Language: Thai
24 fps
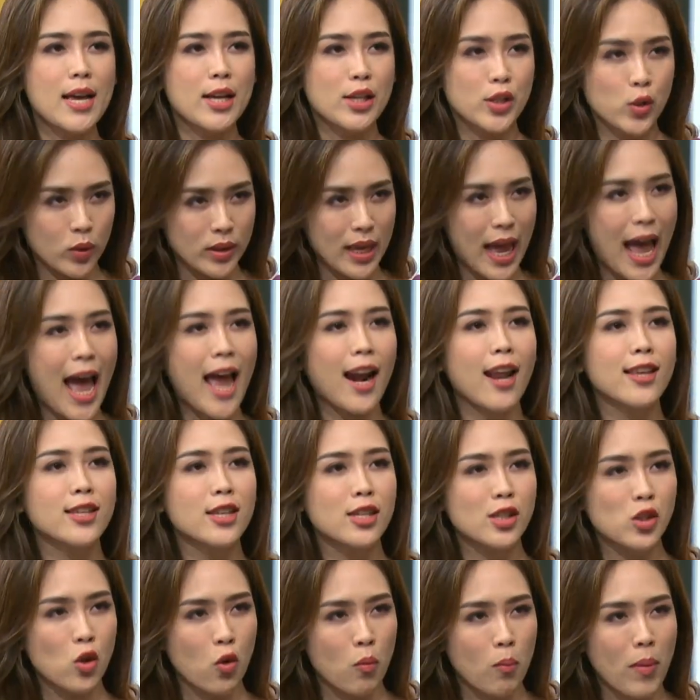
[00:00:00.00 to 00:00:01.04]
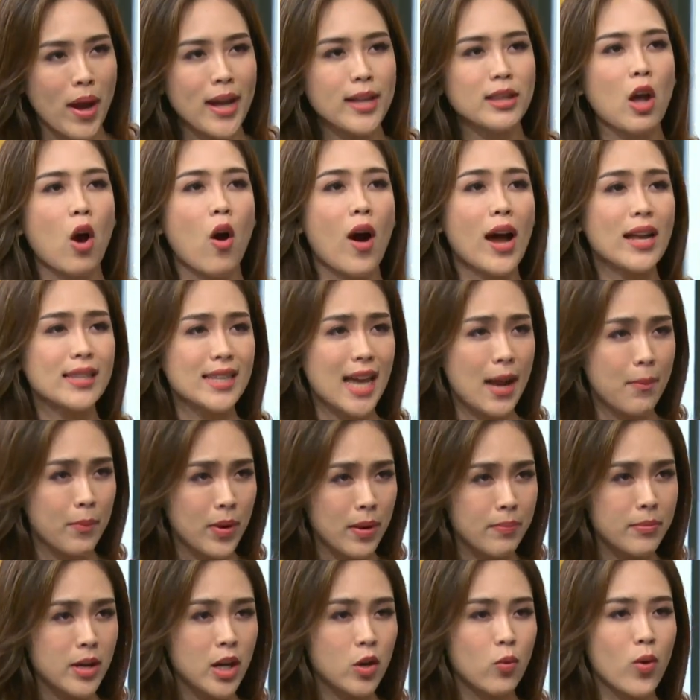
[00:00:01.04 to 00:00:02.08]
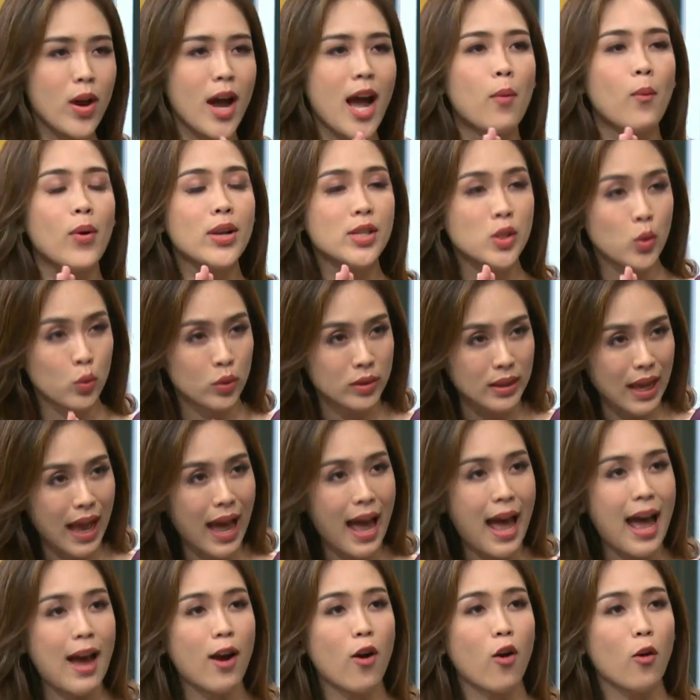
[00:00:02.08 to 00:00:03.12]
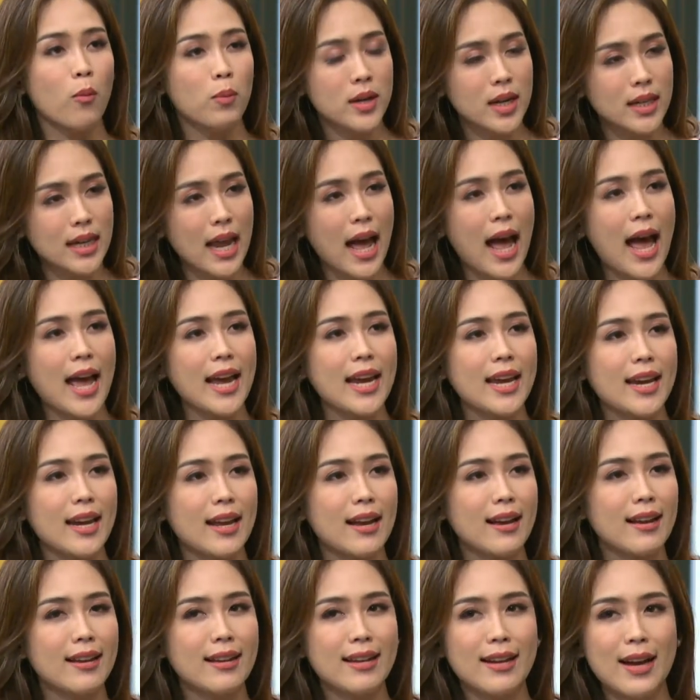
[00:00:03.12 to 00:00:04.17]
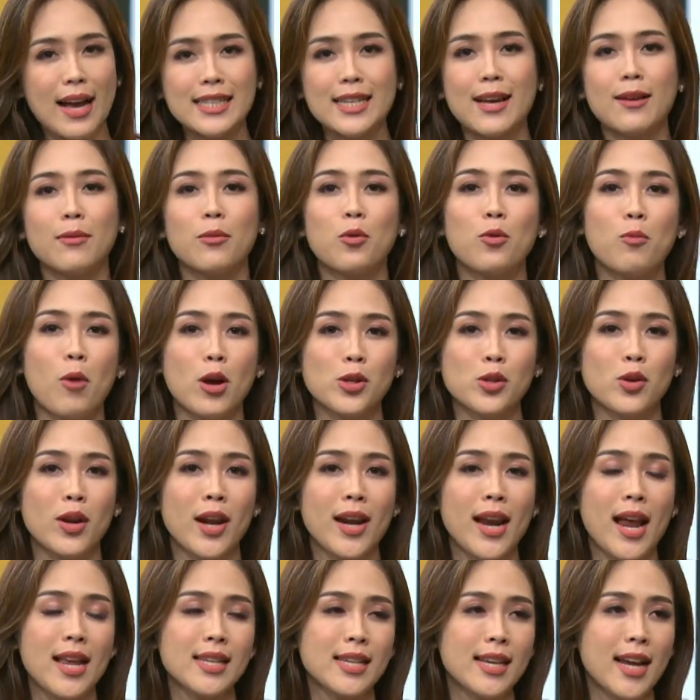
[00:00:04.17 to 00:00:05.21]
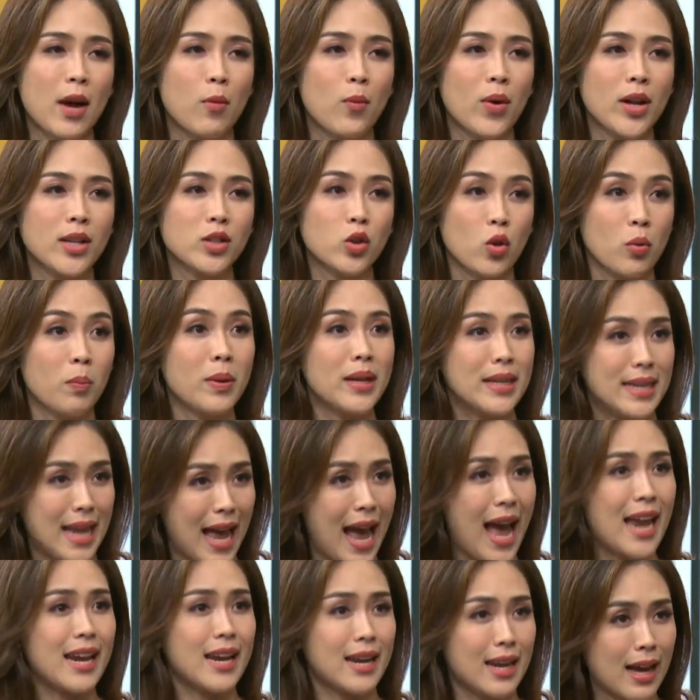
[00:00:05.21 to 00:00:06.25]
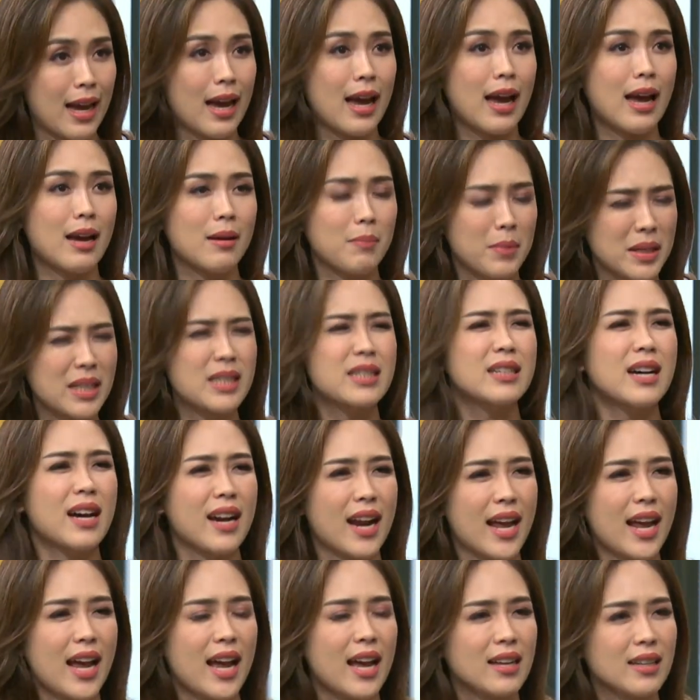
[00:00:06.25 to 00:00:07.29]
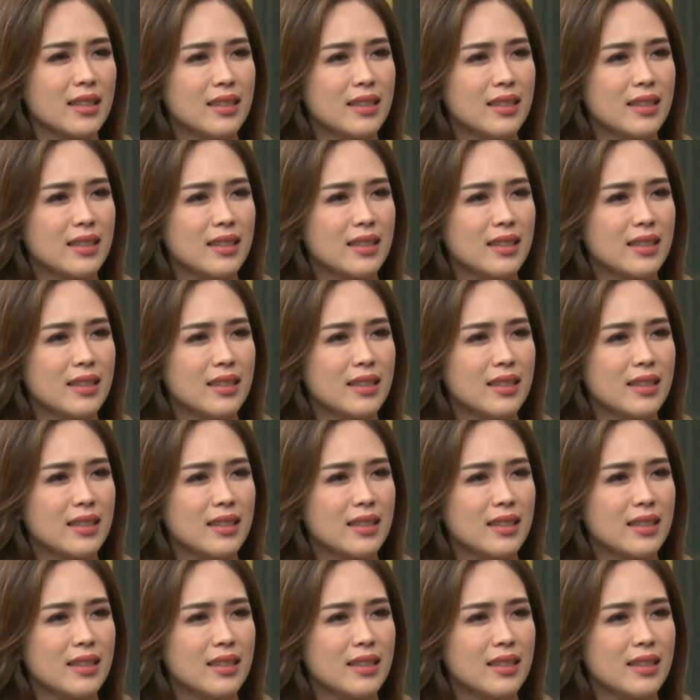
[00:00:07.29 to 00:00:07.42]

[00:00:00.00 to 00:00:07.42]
สุดทางแล้วจะส่งไม้ต่ออาจารย์ประเมิน ว่าคำว่าสุดทางของเพื่อไทยเนี่ยอาจารย์คุณหมอชลนานใช้คำว่าจนปัญญาเนี่ยนะคะมันคืออะไรคะ